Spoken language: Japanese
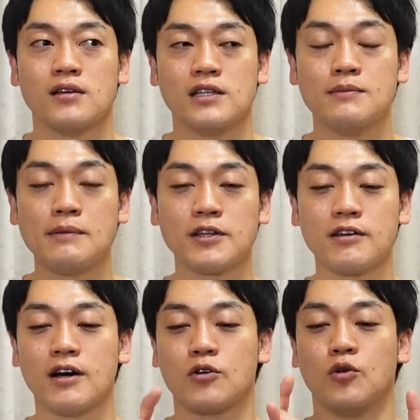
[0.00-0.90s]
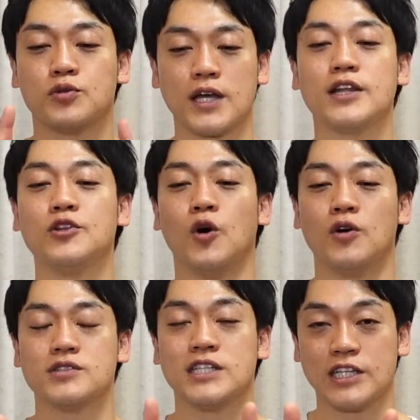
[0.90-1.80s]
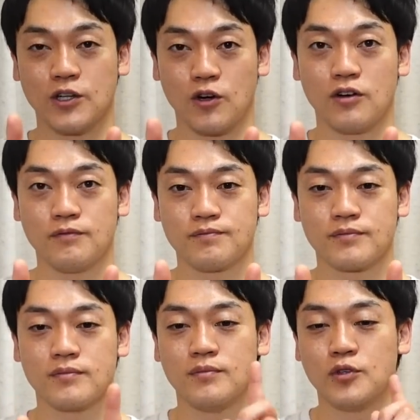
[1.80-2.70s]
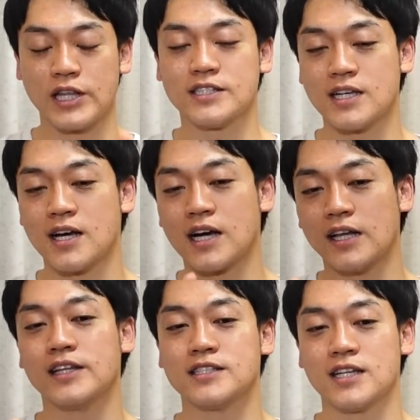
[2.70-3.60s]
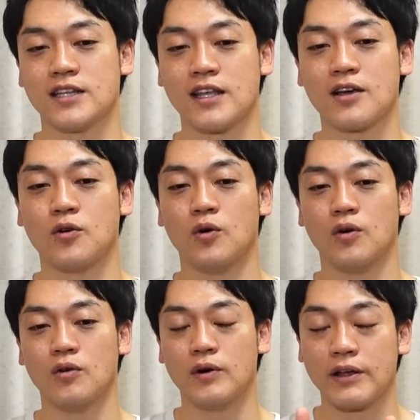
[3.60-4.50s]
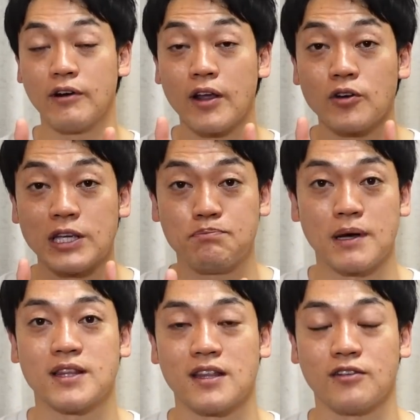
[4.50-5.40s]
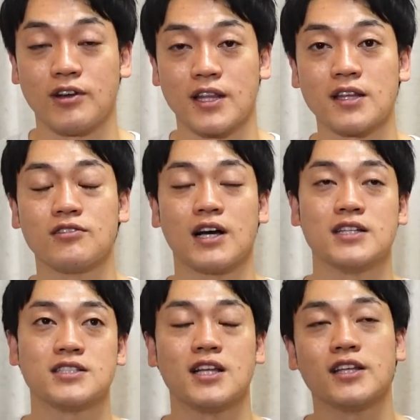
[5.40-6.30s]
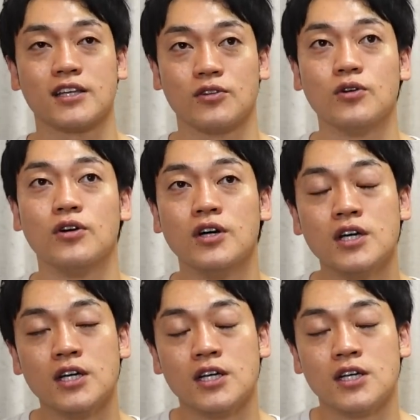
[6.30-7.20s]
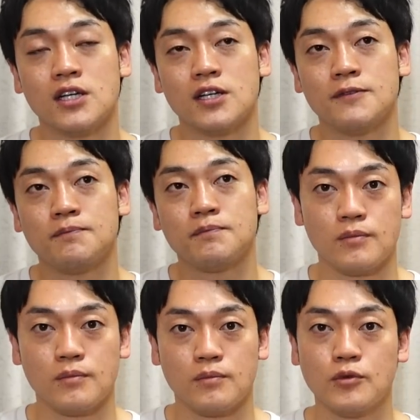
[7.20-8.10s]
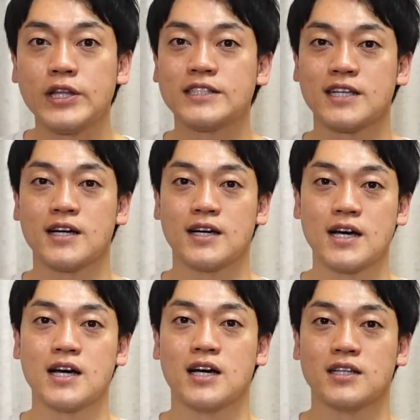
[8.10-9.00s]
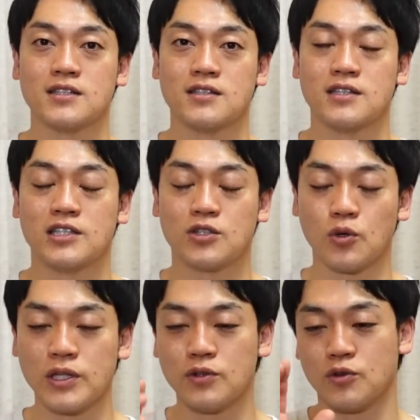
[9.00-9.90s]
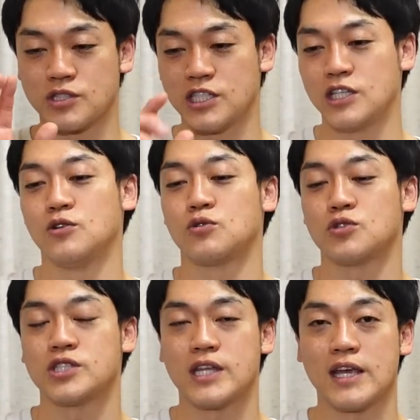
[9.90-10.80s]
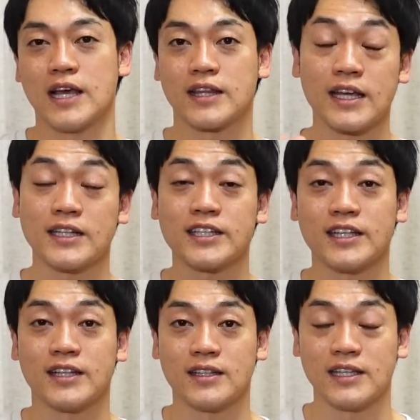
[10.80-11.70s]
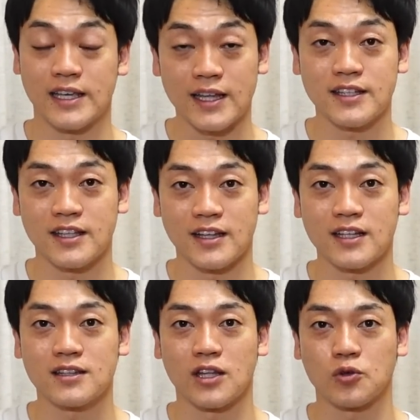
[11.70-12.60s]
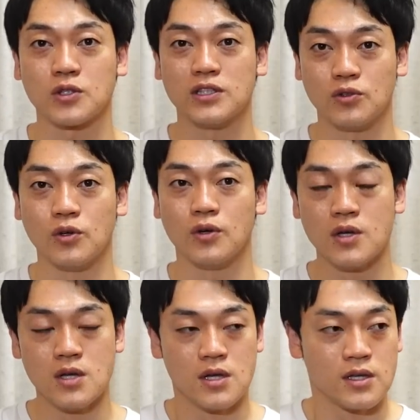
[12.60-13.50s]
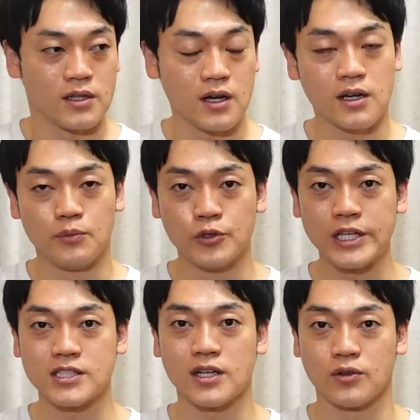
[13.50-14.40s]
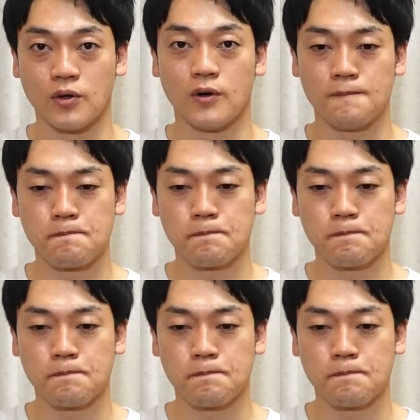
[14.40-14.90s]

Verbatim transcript: 今まではこう二人の千尋モネちゃんかんなちゃんでこう我々を引っ張ってってくれたっていう感じなんだけどモネちゃんが一人の千尋としてやっていかなきゃいけないってなった時のなんかモネちゃんの